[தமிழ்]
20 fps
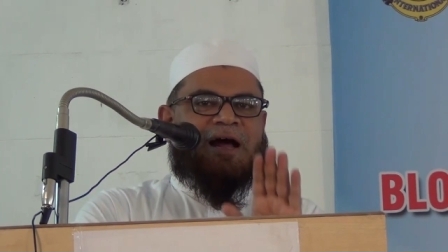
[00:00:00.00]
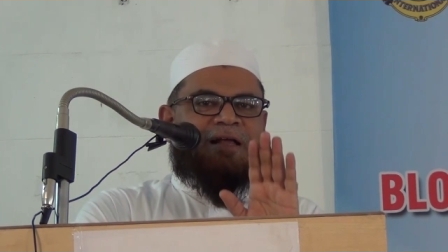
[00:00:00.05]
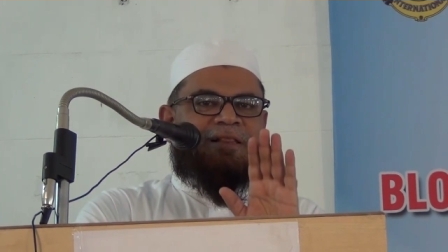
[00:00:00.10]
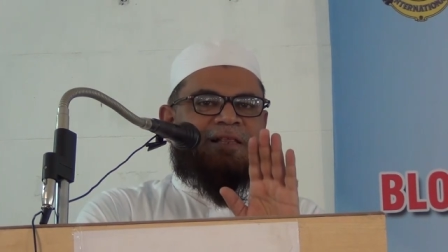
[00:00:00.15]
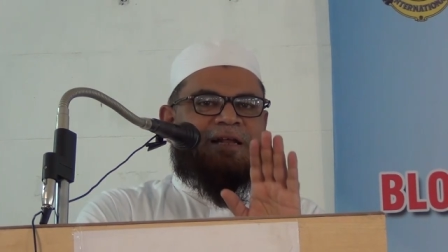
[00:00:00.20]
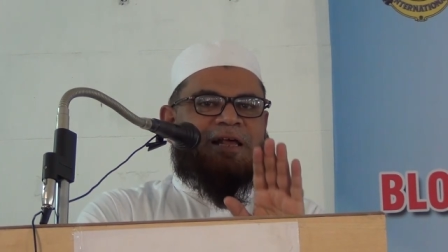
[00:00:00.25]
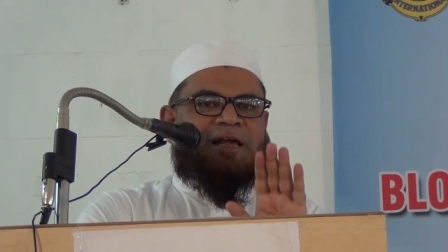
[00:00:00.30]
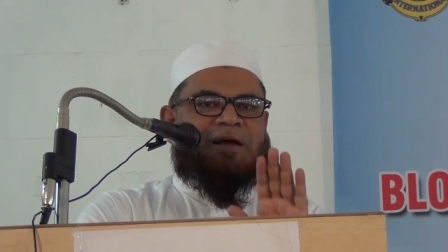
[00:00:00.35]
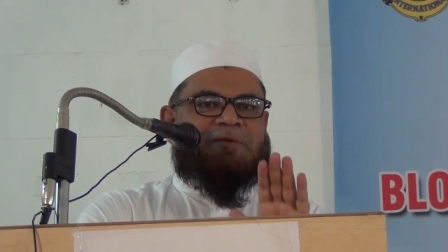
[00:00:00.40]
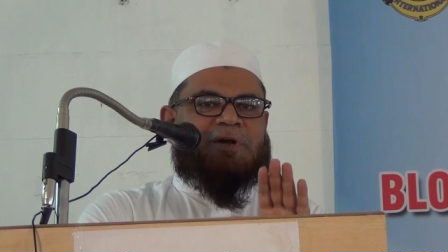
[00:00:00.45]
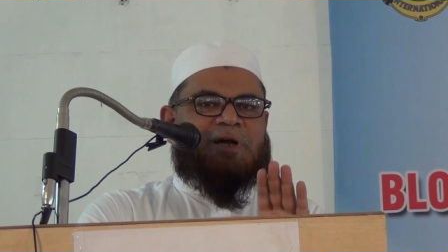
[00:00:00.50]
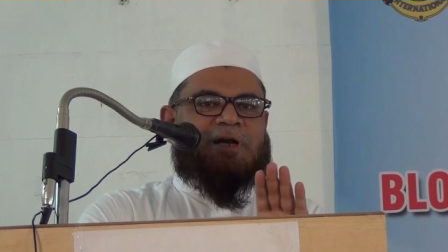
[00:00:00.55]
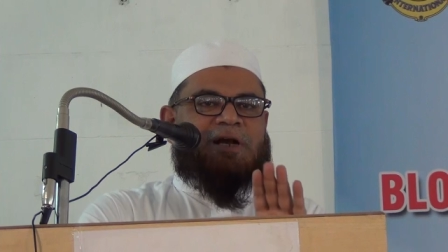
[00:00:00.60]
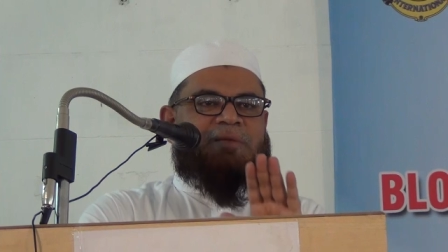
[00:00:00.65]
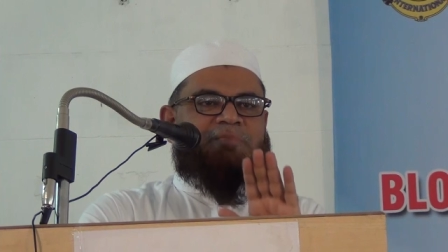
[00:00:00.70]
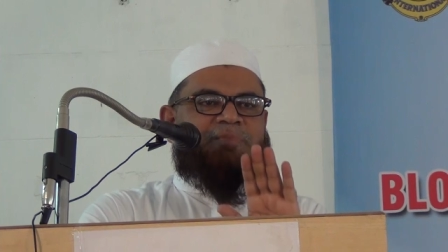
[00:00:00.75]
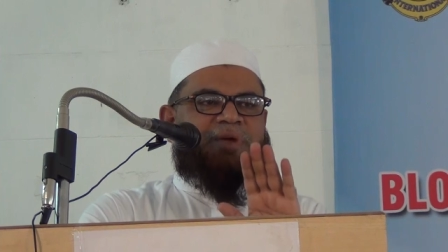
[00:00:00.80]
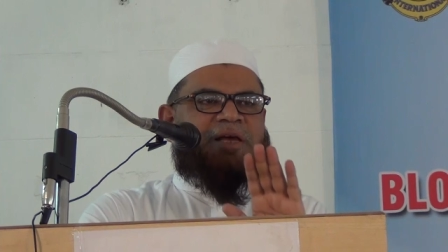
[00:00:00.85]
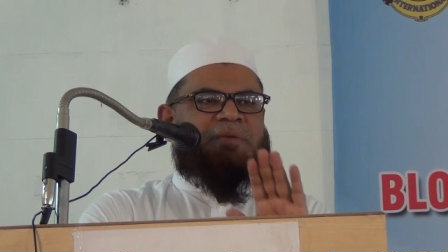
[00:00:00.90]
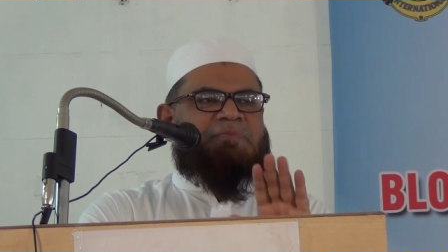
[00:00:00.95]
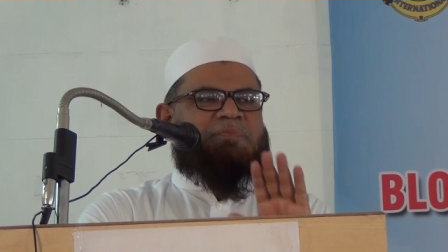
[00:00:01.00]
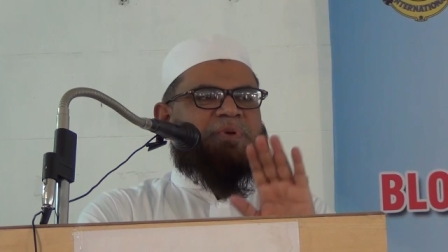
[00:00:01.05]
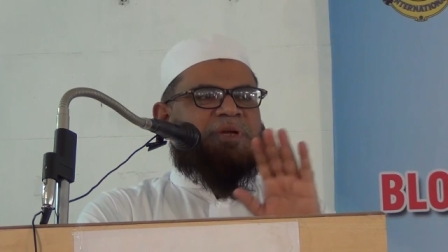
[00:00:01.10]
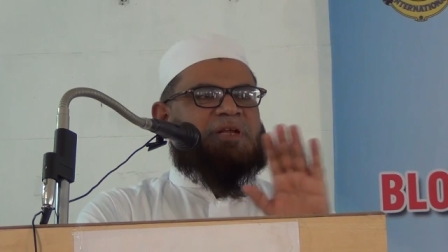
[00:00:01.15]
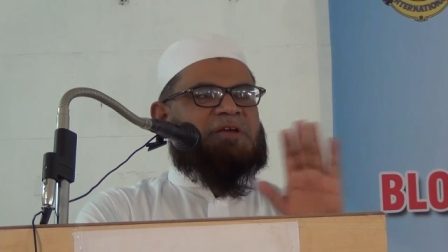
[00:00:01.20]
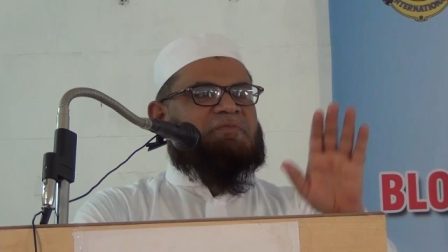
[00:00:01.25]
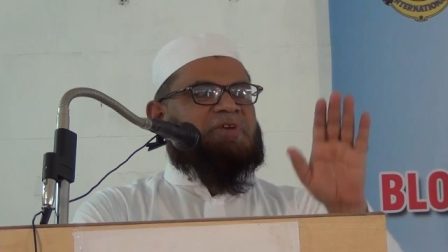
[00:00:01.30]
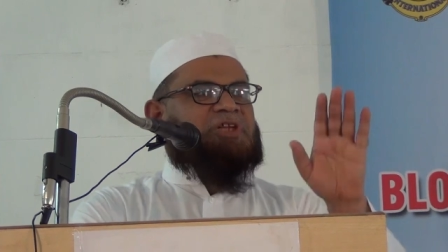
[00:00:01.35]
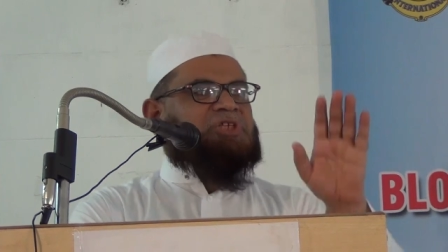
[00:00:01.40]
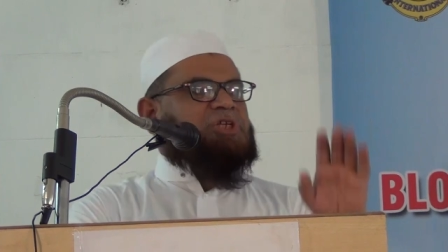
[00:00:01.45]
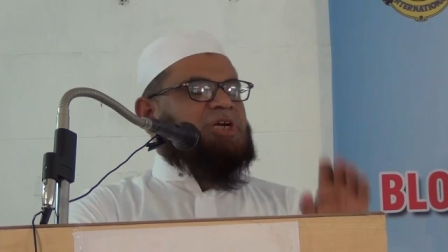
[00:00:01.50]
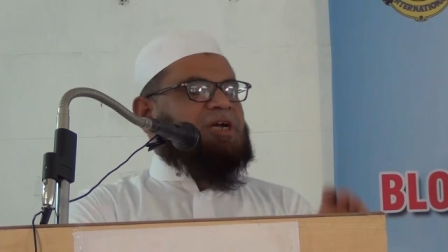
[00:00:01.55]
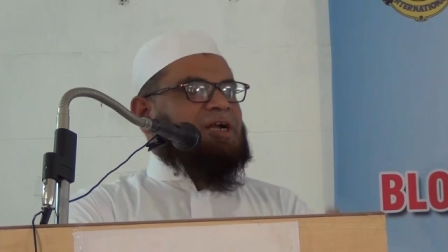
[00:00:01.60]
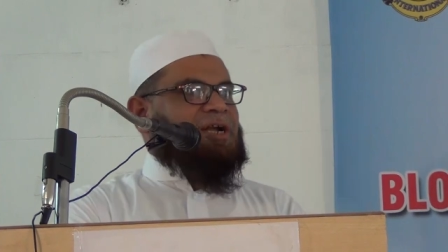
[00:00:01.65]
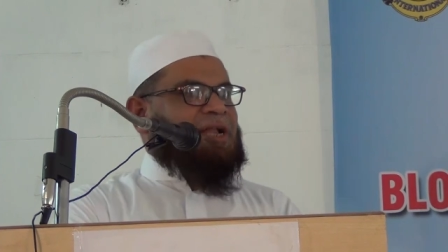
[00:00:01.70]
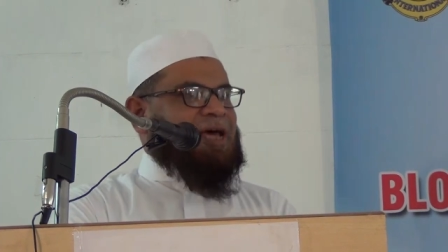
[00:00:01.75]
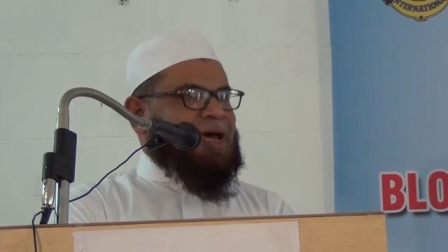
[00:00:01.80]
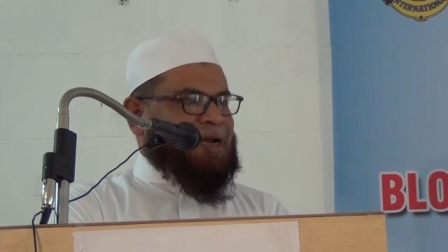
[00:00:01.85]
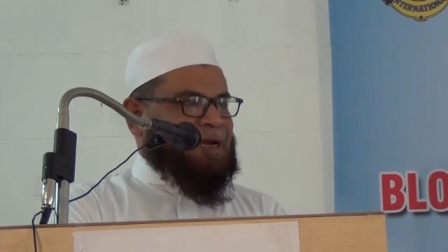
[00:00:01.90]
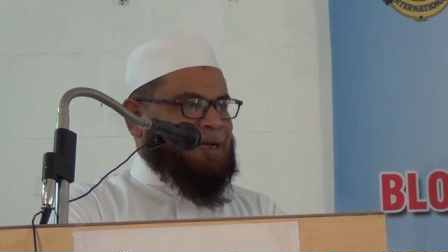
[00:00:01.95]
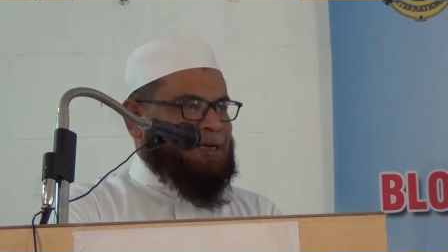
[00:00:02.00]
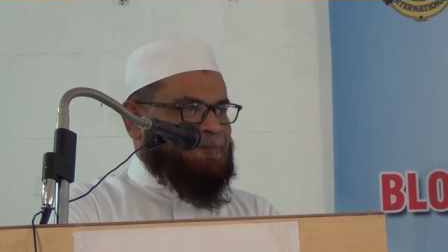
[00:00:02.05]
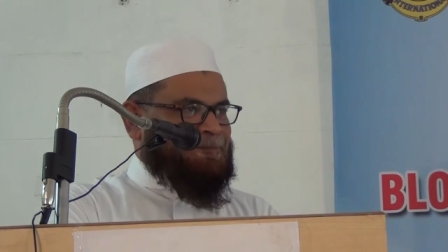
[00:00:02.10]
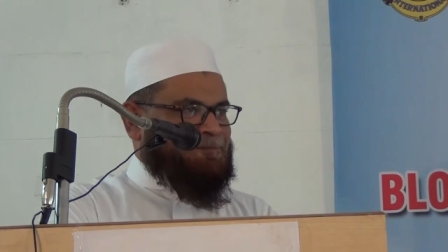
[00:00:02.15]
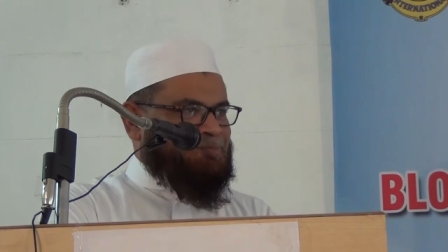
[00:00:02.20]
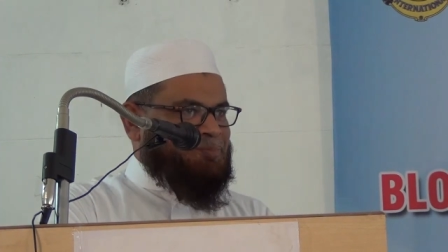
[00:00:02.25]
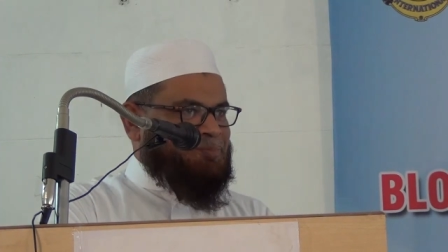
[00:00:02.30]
அதிலே அவர்கள் மிகப்பெரிய வெற்றி கண்டார்கள்